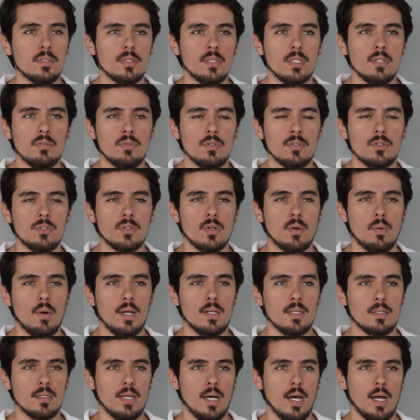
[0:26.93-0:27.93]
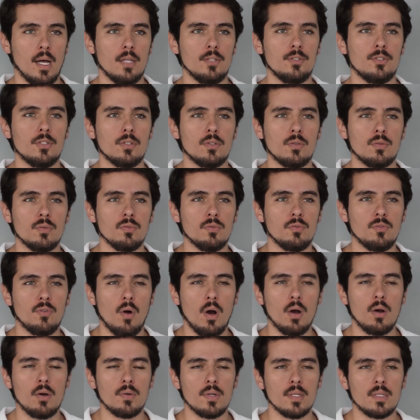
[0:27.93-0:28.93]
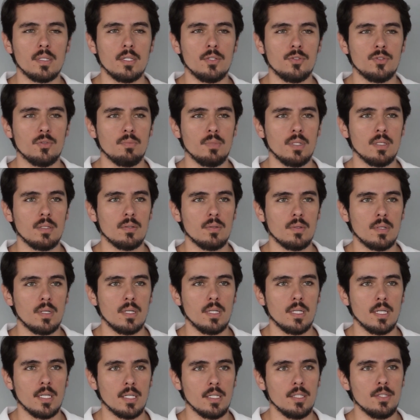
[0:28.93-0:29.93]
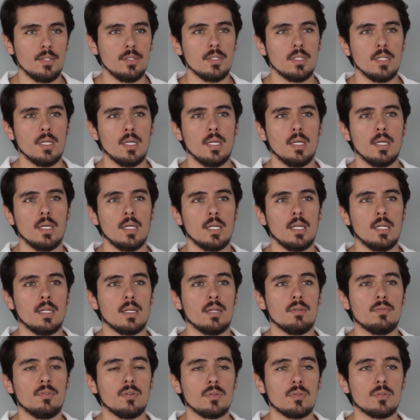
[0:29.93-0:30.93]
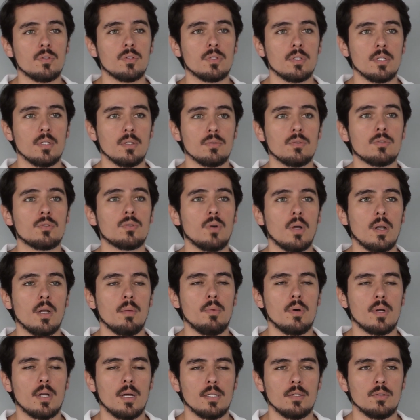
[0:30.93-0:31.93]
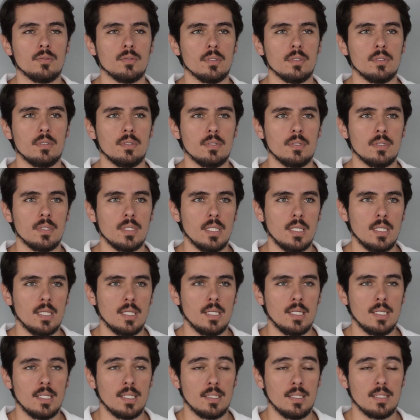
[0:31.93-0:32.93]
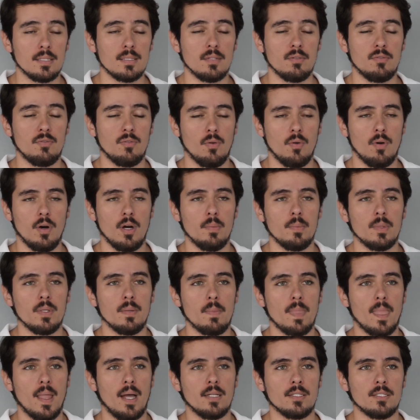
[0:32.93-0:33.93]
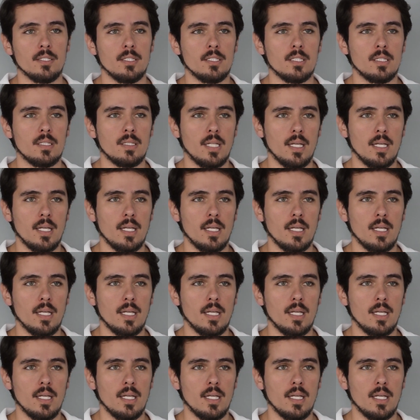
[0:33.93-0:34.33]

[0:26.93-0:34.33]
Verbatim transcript: e serviços de qualidade com foco no atendimento ao cliente e na evolução dos colaboradores. Dessa forma, a gente